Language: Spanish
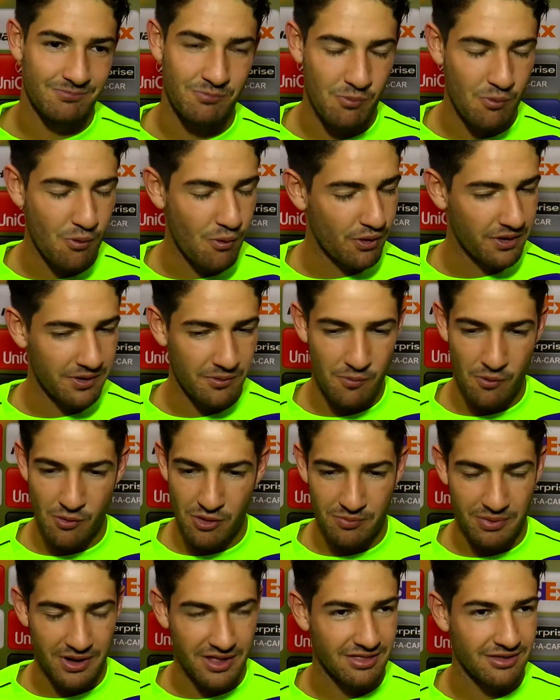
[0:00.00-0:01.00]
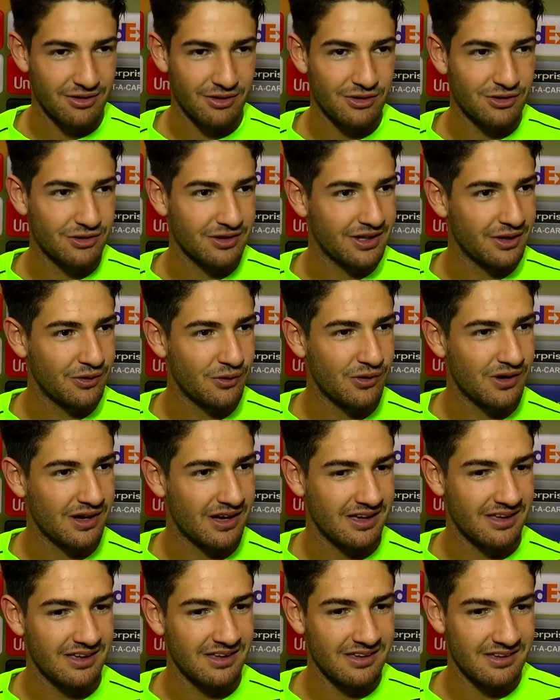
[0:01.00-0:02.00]
muy, muy precioso de Luca,
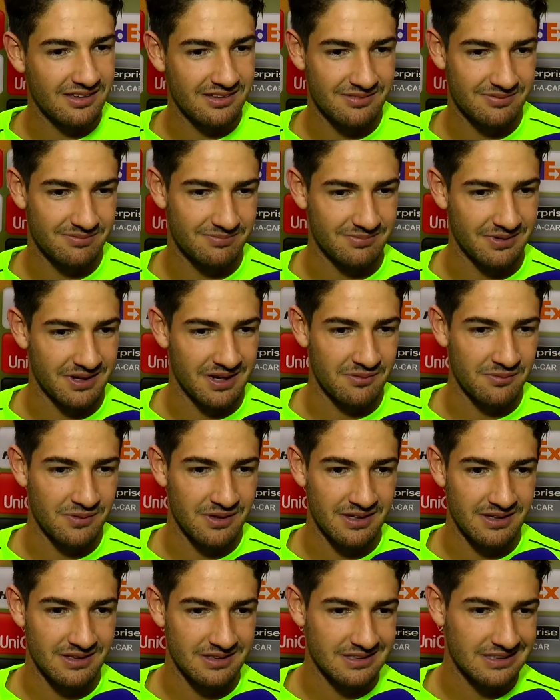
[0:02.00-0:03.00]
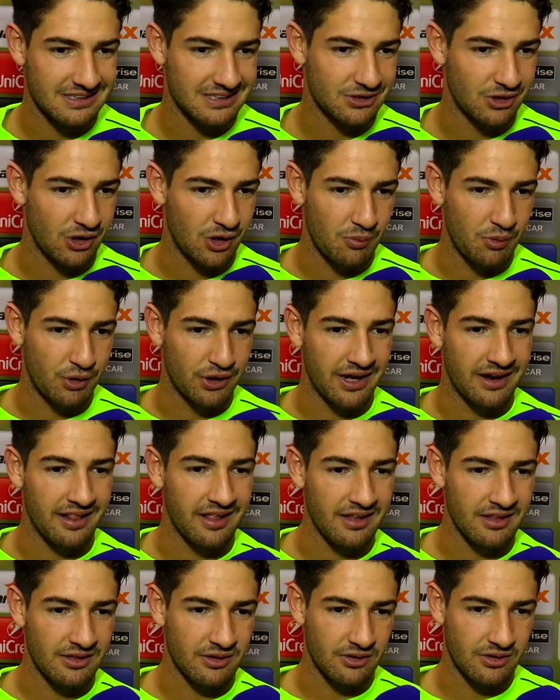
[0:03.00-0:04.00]
ahí para mí solo poner
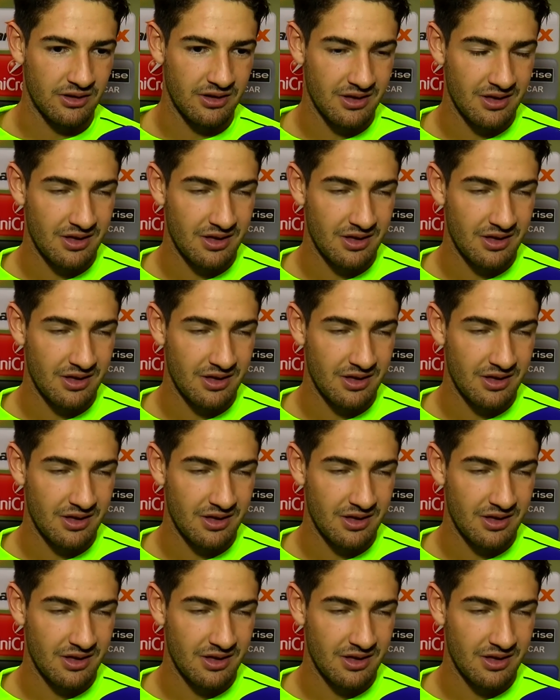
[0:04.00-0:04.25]
dentro.